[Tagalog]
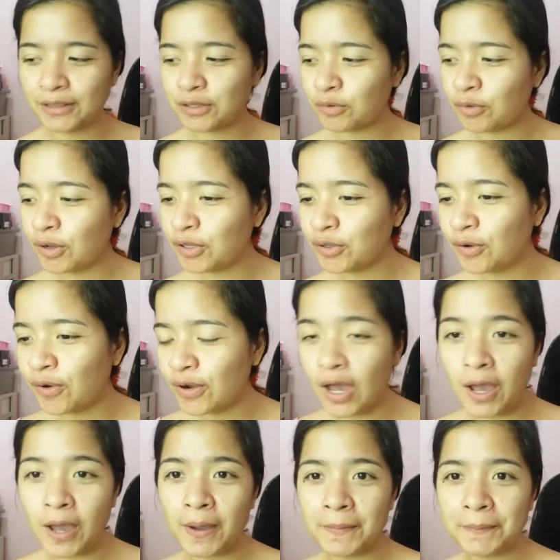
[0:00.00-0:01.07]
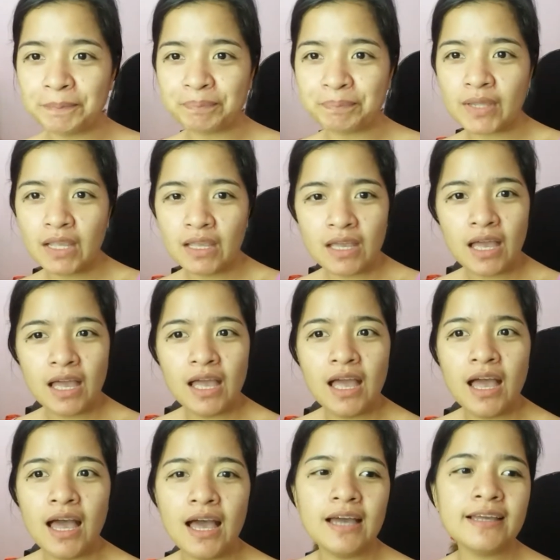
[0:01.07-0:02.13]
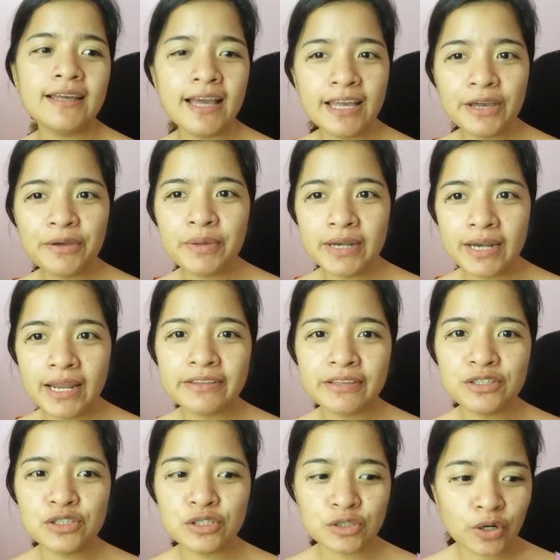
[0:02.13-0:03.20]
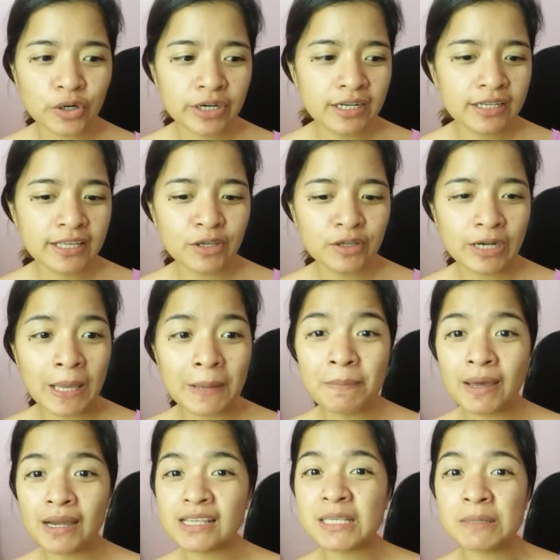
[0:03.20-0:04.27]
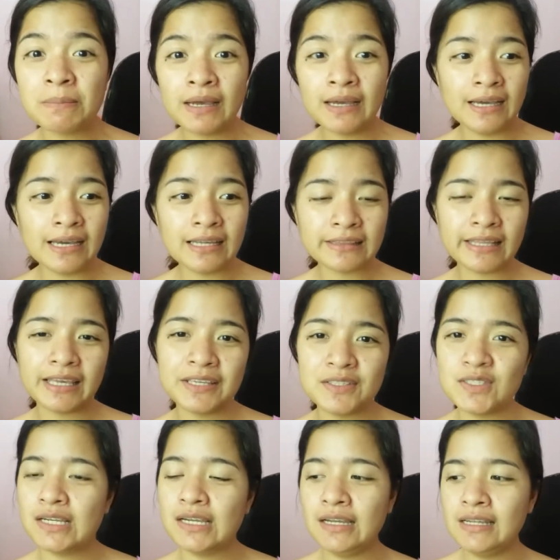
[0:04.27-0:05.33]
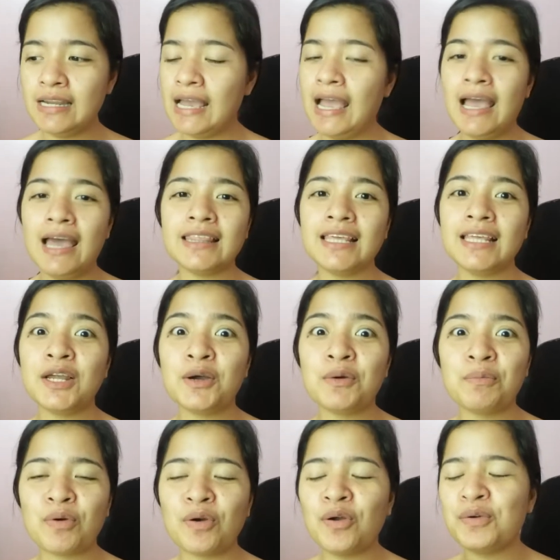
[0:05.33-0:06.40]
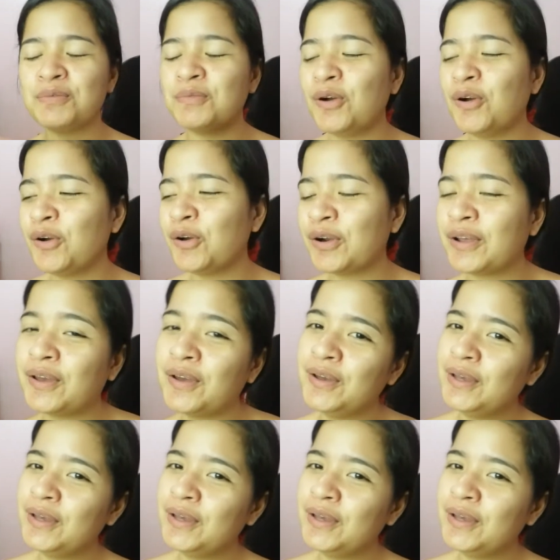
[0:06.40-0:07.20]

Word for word: intro ngayon. Um, ang gagawin nating tutorial ngayon ay eh, para sa mga ating dyan, aatin ng prom or